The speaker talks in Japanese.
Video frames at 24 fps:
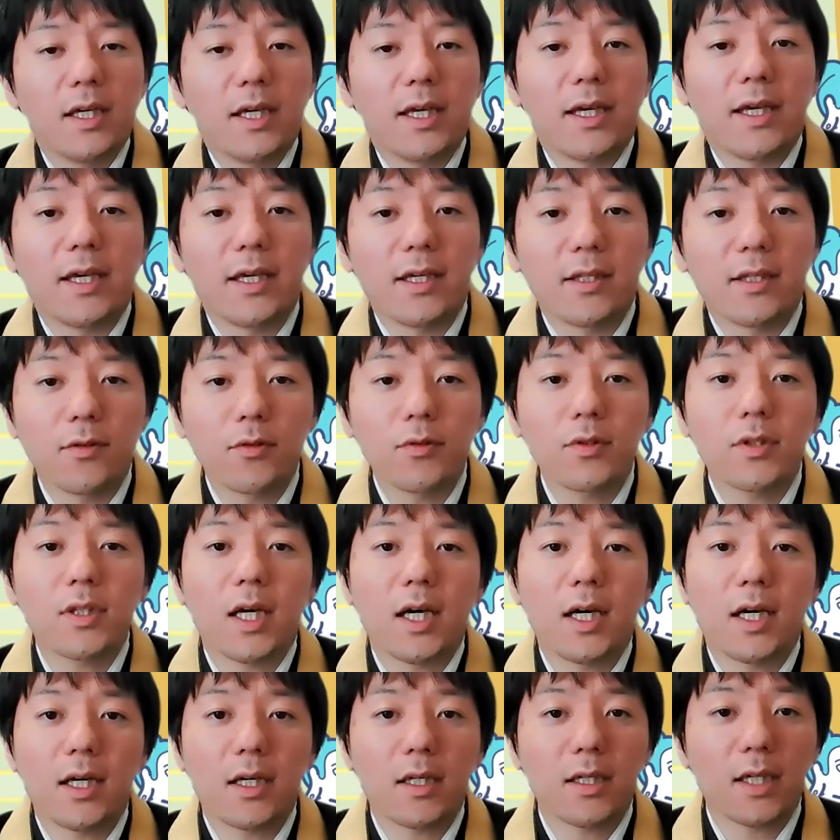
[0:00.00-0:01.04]
えー、どん
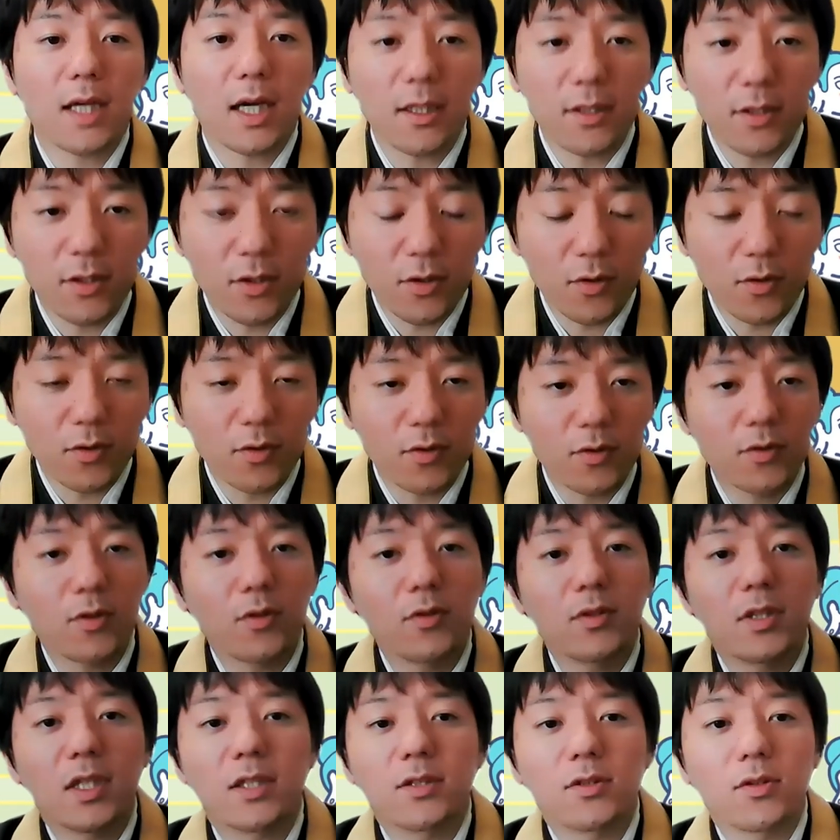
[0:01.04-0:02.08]
な環境、
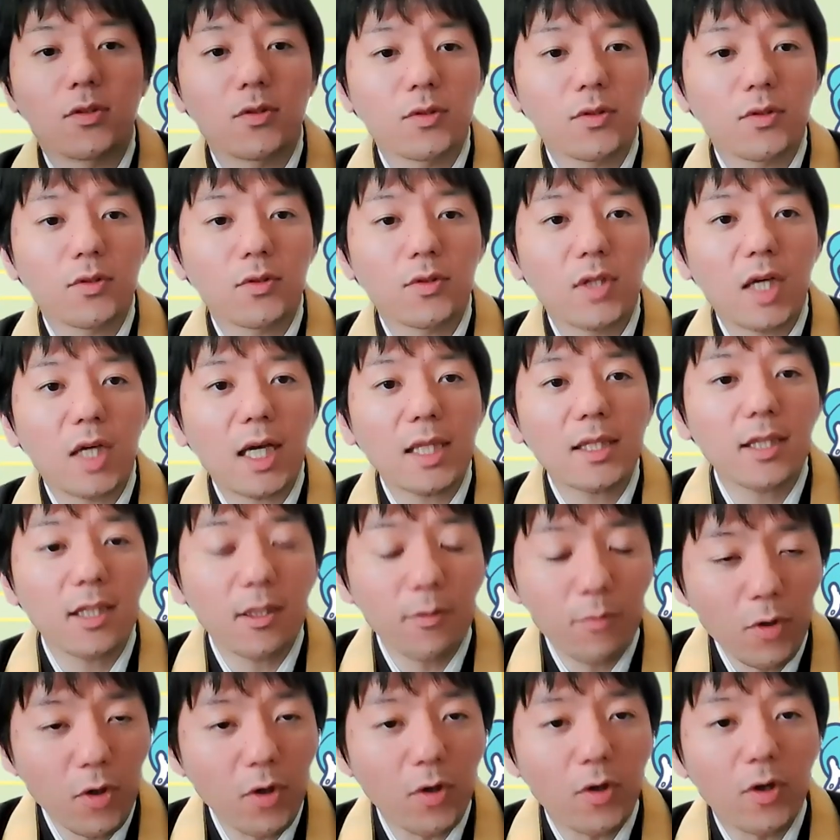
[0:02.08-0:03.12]
どんな状況であっ
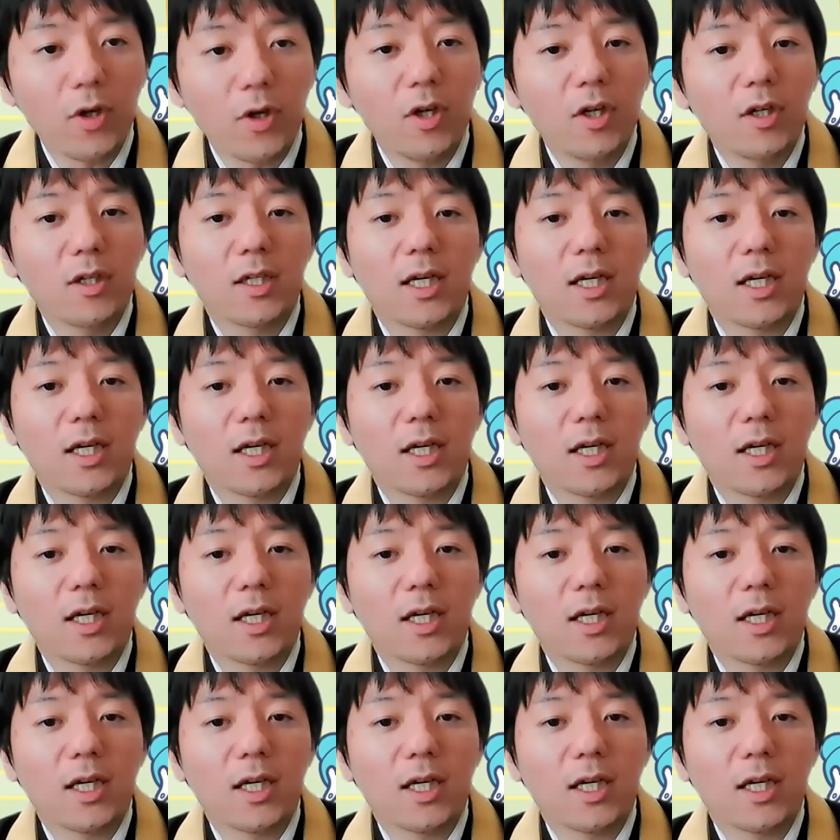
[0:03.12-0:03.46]
ても